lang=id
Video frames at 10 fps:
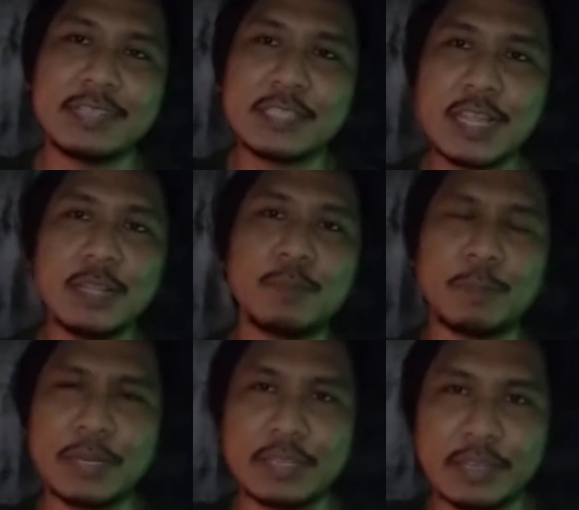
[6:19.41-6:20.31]
yang saling
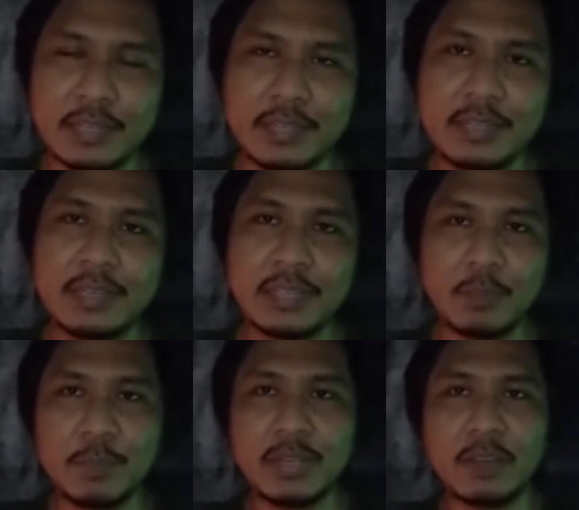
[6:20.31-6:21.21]
berbeda
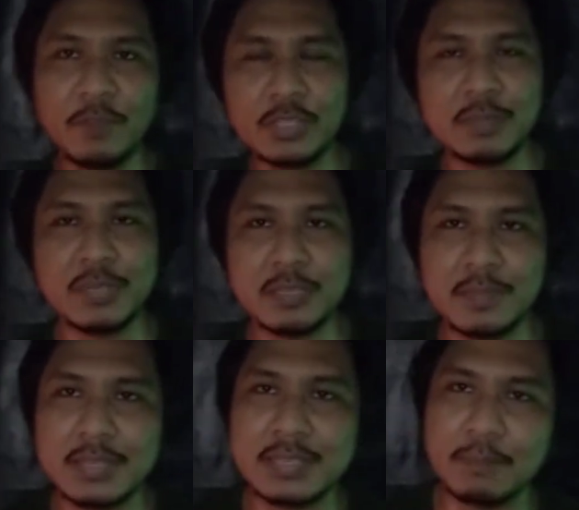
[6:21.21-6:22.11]
yang memiliki fungsi
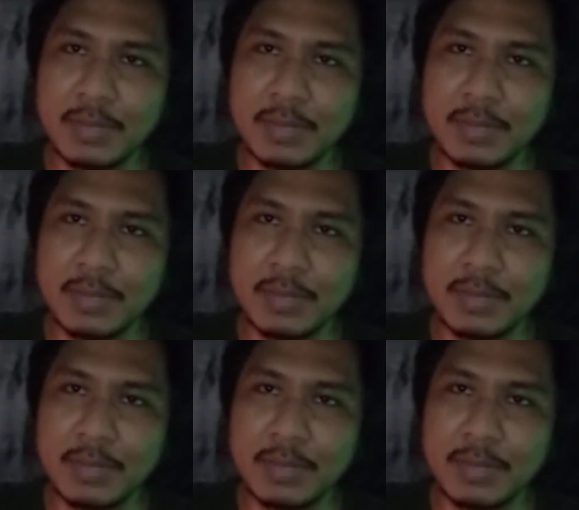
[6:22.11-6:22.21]
masing-masing.